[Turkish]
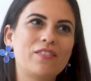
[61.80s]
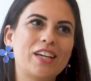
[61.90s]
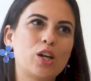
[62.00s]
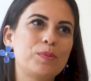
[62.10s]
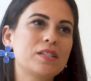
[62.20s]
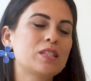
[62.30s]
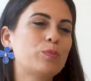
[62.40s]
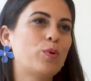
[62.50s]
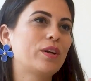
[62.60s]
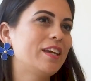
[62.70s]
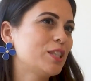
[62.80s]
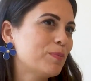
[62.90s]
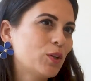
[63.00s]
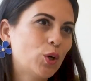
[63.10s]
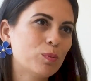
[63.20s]
veya bir spor
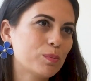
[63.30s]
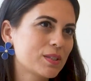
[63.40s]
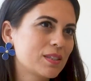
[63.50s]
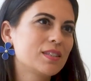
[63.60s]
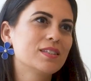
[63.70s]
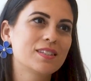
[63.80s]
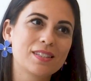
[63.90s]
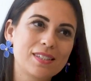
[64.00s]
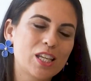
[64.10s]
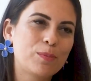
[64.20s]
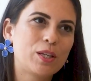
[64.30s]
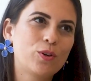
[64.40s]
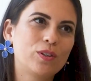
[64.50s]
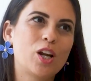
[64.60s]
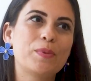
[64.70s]
eğitmeni olmamızı
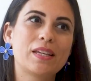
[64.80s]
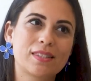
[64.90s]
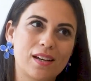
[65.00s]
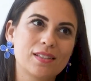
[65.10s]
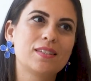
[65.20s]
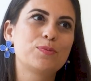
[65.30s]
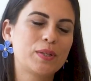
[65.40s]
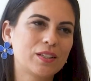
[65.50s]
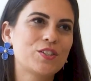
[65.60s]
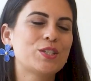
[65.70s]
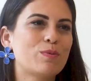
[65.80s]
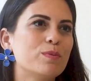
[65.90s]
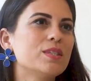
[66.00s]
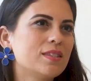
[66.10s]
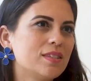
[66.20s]
isteyebiliyorlar, bir egzersiz planı
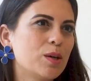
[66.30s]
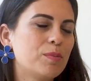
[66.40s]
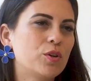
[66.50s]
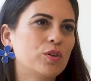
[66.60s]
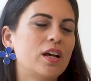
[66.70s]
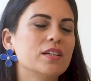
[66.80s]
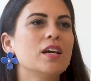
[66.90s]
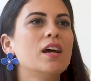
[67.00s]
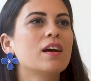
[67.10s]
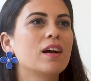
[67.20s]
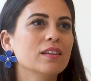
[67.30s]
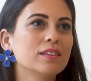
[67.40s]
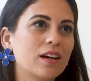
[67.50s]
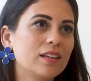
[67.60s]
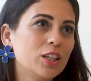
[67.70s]
çizmemizi isteyebiliyorlar. Kan
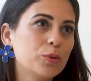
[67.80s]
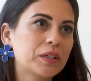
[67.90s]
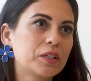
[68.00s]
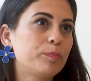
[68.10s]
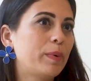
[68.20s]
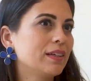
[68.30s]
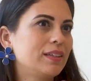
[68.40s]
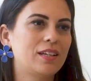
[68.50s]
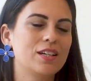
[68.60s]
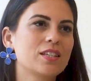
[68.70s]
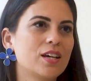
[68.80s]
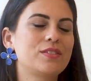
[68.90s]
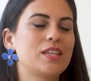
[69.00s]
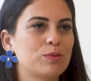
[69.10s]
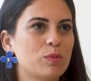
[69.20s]
tahliline bakıp belki ilaç
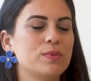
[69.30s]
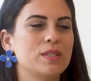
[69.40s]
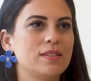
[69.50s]
tavsiye etmemizi